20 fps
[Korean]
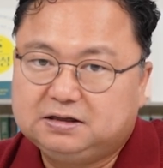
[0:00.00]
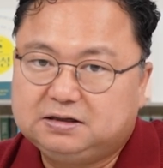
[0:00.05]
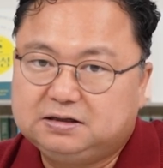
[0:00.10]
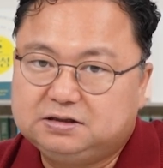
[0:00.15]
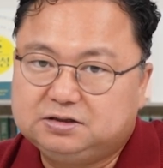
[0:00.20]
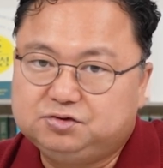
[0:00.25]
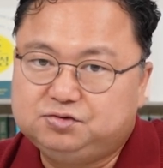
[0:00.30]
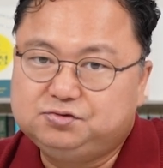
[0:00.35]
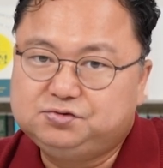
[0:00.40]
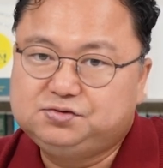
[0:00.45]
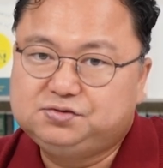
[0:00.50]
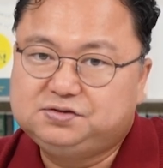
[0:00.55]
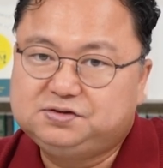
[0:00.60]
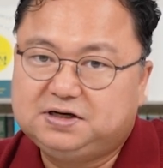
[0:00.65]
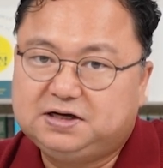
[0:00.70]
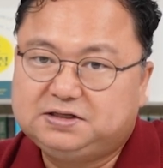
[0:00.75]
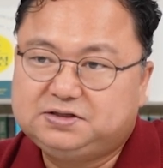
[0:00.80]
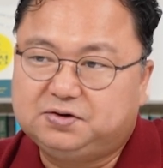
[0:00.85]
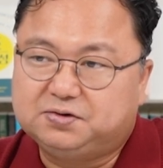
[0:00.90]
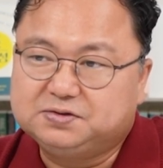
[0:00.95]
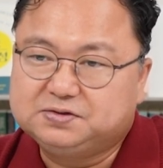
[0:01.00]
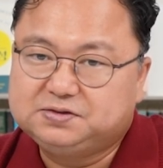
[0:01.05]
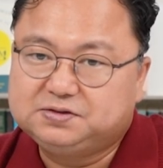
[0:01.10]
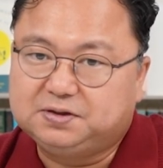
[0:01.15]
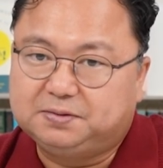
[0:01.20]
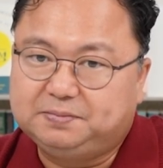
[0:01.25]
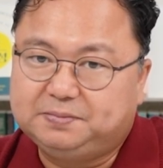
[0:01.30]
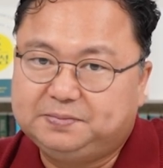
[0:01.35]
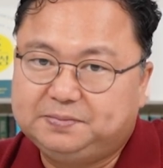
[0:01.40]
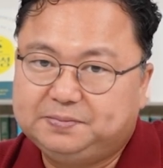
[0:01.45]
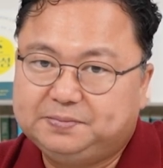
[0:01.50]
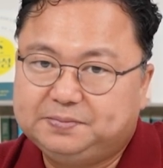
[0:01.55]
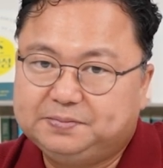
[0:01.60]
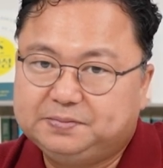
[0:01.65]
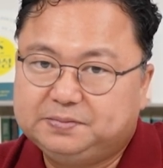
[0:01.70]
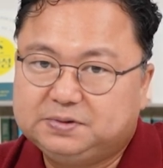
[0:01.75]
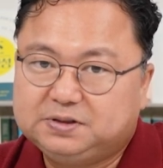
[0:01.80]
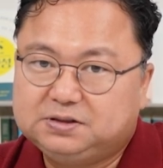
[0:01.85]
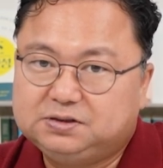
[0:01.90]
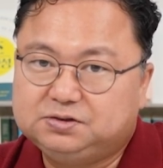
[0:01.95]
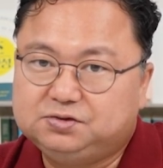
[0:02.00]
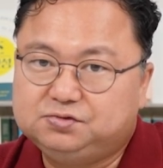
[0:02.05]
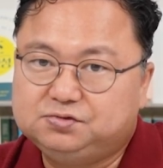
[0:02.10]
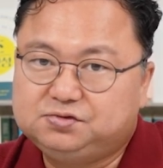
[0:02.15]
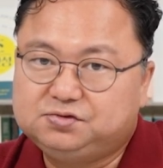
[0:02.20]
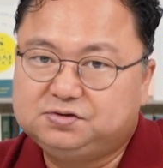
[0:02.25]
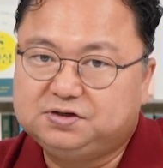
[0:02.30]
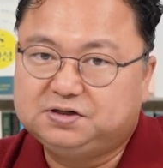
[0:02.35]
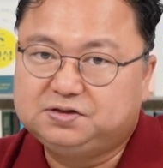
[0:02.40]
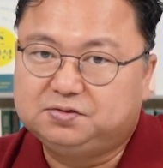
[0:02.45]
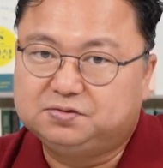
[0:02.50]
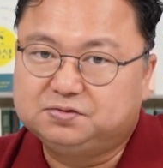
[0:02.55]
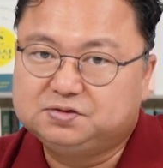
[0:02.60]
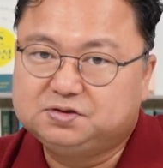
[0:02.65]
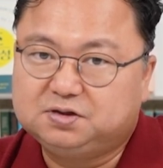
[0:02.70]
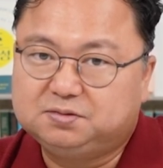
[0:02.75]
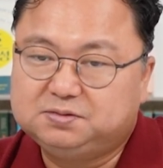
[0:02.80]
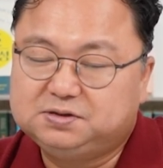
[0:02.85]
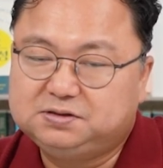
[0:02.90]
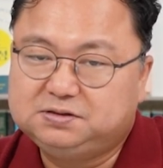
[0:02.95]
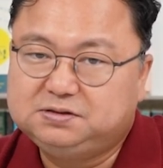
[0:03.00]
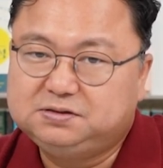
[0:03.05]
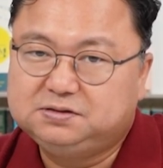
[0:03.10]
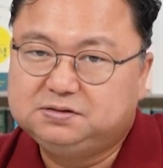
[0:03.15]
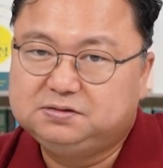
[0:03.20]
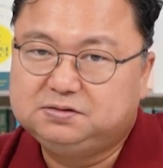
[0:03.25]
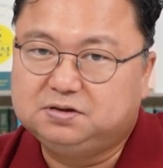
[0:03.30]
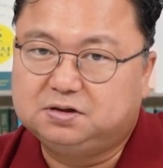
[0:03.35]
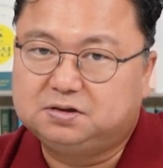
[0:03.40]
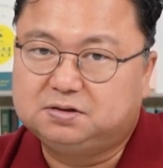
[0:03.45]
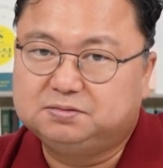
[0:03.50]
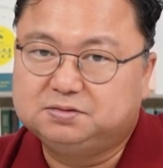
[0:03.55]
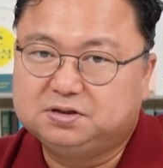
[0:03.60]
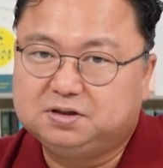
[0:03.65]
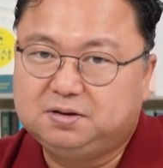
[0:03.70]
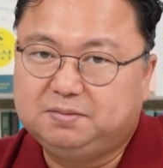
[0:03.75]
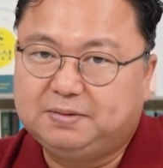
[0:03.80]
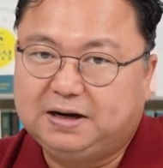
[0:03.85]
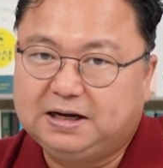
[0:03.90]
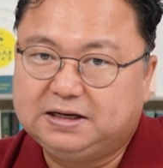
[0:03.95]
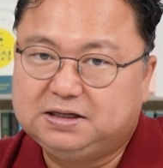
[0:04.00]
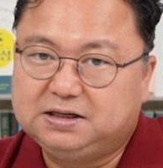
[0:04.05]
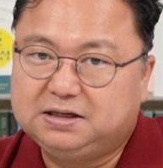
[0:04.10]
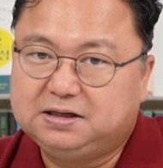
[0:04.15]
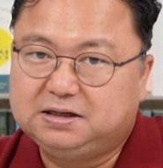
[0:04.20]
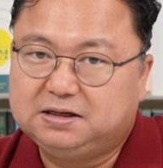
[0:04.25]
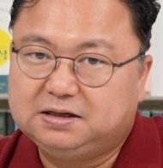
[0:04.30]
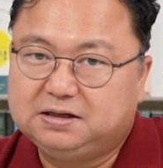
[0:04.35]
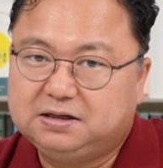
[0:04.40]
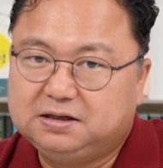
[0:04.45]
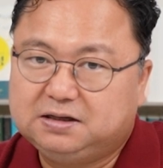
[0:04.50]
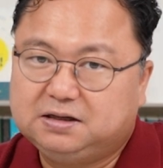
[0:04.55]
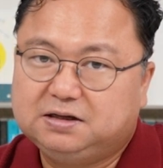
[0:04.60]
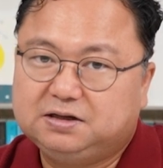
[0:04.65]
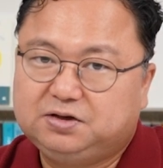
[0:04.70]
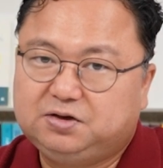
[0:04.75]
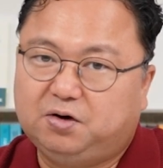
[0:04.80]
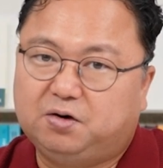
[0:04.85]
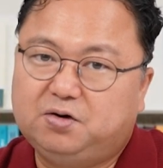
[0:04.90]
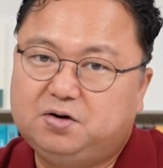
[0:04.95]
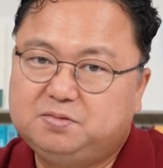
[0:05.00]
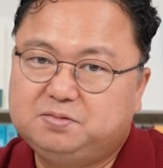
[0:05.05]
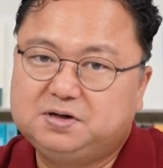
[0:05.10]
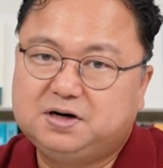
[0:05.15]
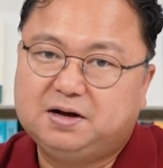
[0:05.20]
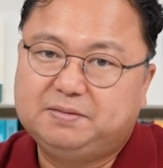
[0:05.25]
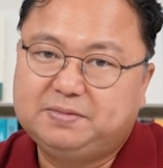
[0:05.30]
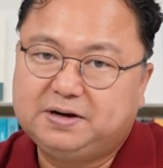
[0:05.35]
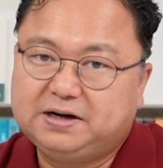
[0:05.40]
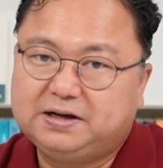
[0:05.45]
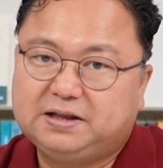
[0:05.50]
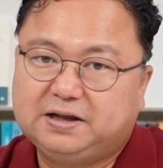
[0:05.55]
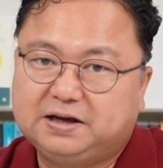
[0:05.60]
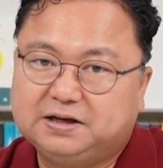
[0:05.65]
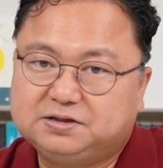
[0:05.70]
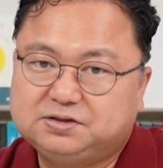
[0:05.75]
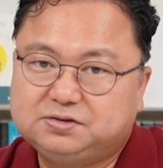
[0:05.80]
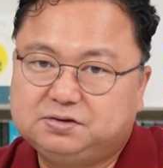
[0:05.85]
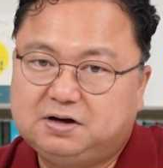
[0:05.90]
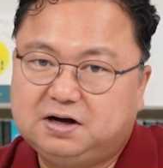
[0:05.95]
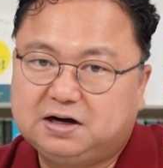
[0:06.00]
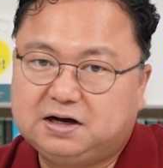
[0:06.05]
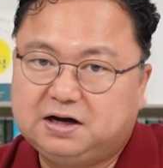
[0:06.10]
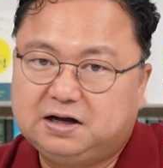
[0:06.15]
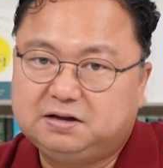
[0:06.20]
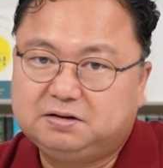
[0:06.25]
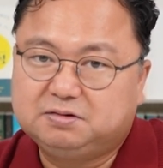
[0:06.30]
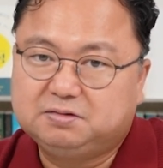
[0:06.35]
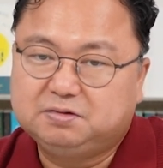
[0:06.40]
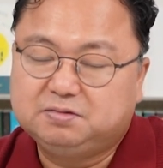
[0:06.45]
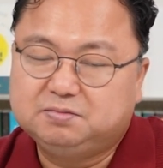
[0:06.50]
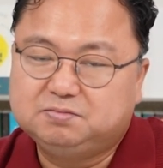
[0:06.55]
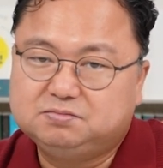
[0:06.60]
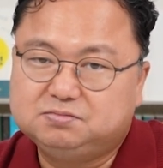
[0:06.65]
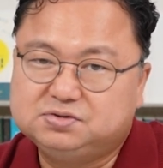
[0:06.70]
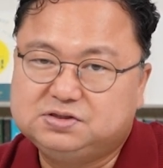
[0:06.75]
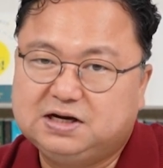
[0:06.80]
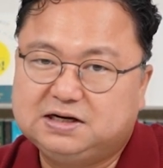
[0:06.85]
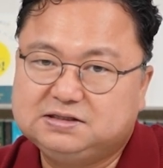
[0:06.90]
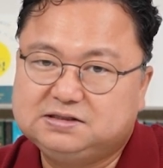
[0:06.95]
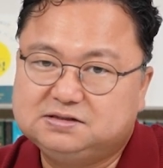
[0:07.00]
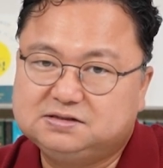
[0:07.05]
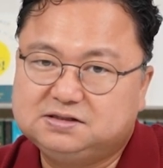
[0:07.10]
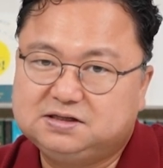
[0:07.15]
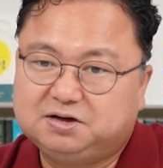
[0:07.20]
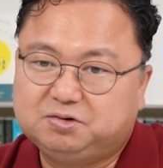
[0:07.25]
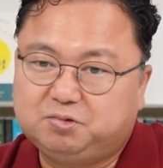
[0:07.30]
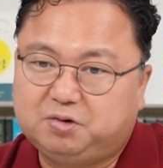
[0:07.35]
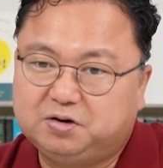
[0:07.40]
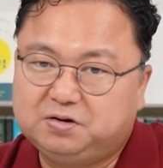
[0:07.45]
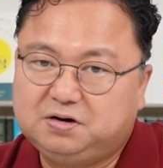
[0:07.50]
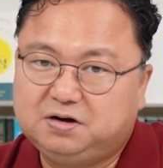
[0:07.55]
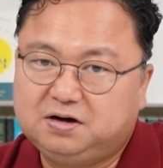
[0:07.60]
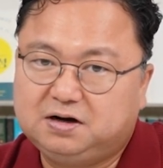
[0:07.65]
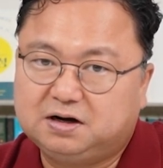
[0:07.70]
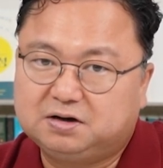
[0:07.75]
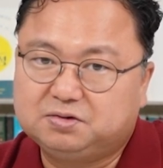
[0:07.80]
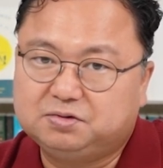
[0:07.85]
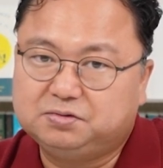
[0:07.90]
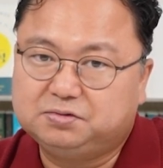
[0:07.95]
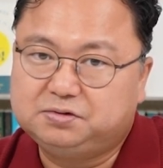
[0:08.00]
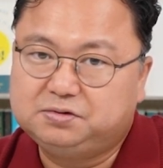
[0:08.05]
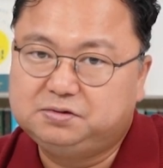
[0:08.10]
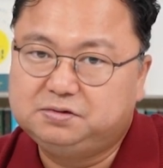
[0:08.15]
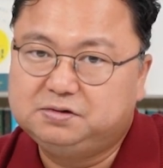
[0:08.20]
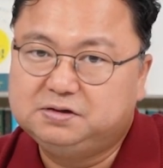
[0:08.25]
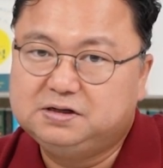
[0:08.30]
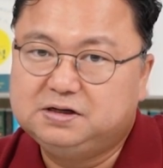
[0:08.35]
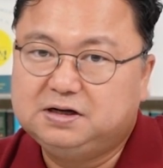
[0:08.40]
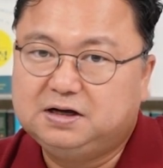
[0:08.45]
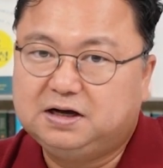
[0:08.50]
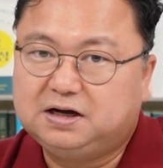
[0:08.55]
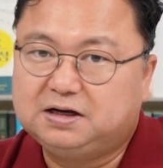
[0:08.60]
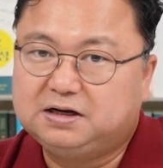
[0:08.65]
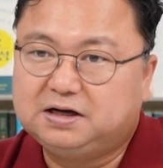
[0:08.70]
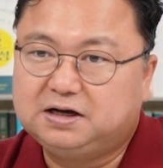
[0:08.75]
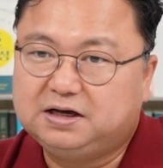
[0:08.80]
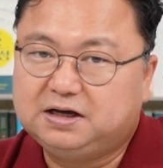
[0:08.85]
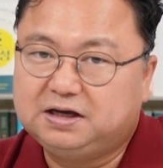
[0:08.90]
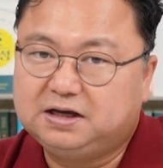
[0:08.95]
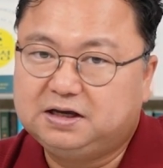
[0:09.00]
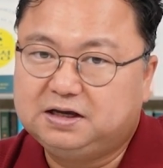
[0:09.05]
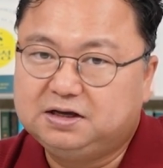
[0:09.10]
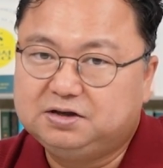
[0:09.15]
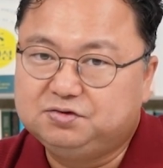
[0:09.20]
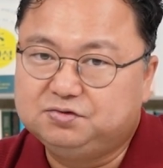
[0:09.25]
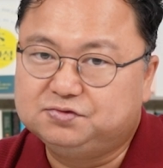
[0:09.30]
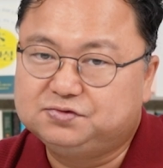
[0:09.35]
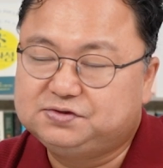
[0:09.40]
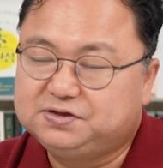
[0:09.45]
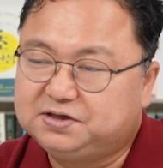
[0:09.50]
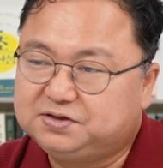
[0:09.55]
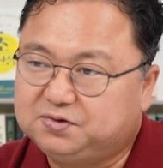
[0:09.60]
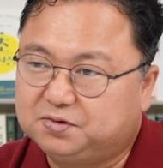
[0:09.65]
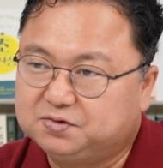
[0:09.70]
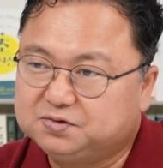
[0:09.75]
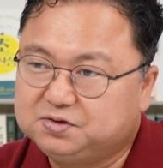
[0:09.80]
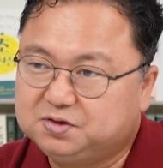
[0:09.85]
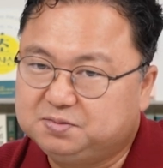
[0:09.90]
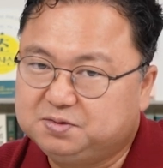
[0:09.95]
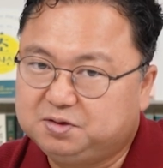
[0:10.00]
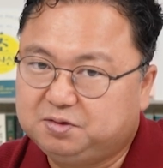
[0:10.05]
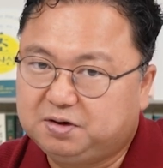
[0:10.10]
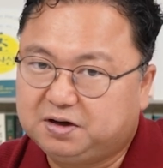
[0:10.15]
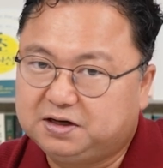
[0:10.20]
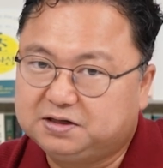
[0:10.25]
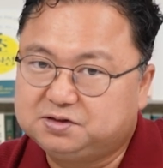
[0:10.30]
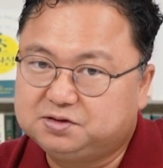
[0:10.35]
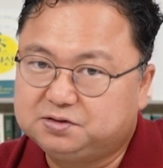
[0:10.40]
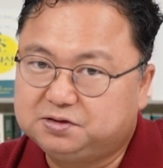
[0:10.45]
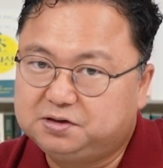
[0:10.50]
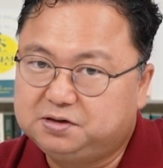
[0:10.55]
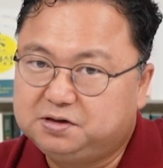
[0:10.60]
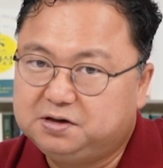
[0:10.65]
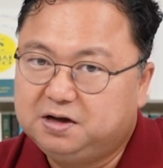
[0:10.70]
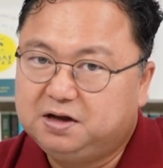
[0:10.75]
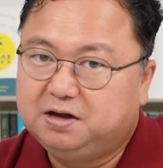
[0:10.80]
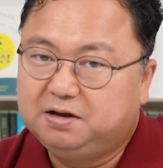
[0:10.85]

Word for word: 그 뉴스의 정점. 그 뉴스의 정점은 여러분들이 많이 경험을 해봐야 되겠죠. 아까 무상증자 권리락도 하나의 뉴스의 정점이 되겠죠.